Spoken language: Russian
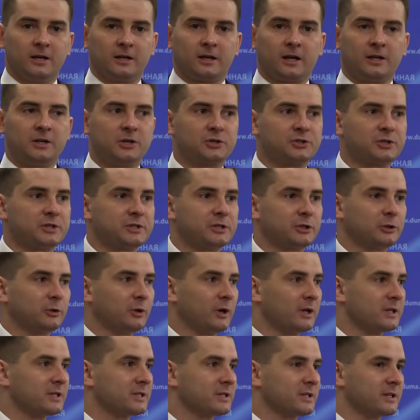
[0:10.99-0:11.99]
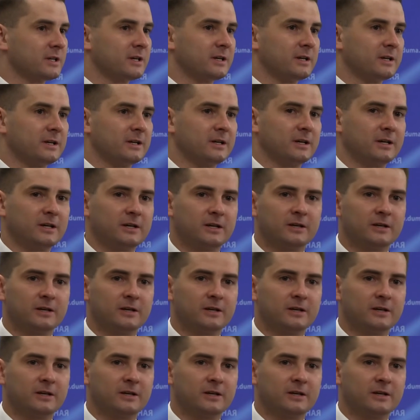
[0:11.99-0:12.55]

Конечно, ситуация